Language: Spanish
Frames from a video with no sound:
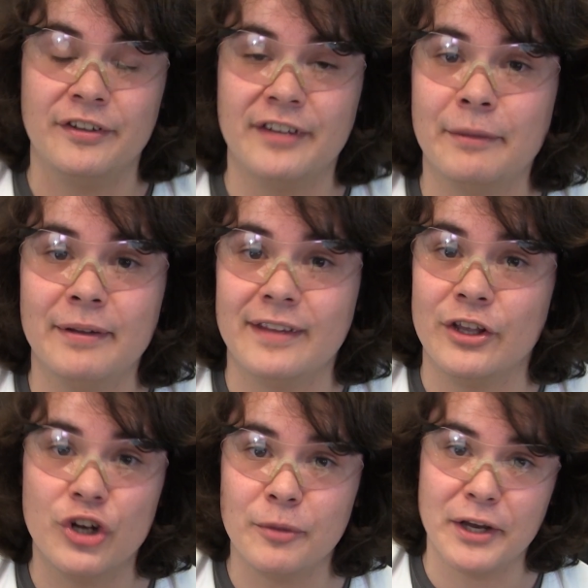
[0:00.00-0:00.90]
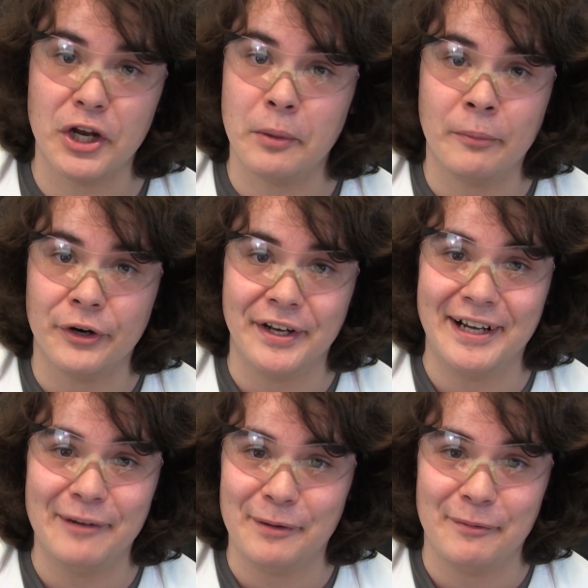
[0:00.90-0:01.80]
Sinceramente, yo no me quiero morir
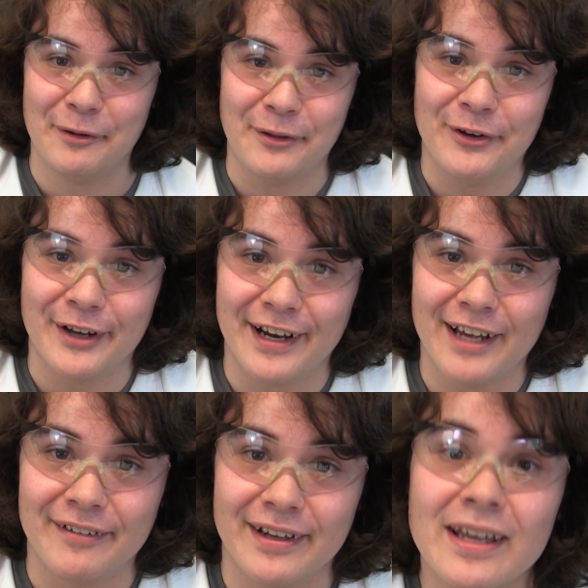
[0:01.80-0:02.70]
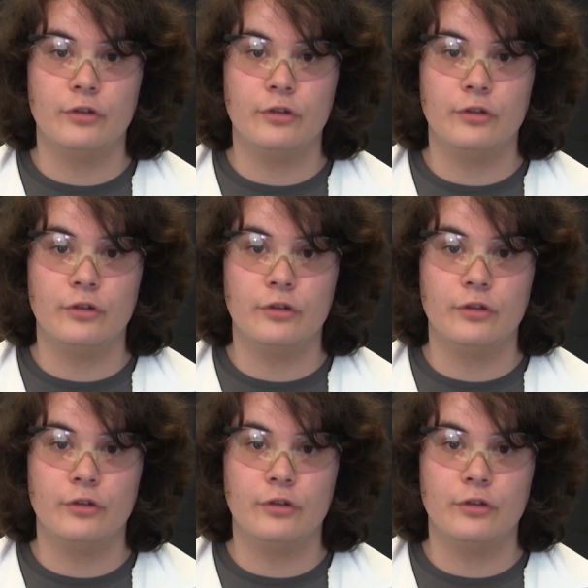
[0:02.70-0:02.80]
en el primer vídeo que grabe.